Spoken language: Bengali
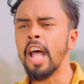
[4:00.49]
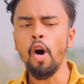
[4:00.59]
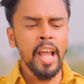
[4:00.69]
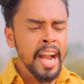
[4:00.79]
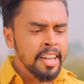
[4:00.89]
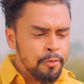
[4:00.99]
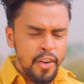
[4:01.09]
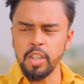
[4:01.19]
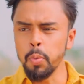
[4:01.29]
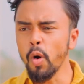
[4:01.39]
তাহলে এটা
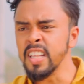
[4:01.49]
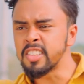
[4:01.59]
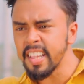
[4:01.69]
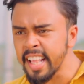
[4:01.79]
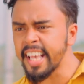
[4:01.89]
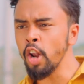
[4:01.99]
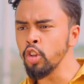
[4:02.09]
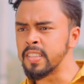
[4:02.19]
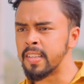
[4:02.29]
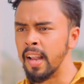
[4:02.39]
ফেসবুক ইনস্টাতে কেন
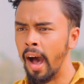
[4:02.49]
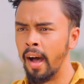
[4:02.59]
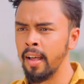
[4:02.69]
দিছিলা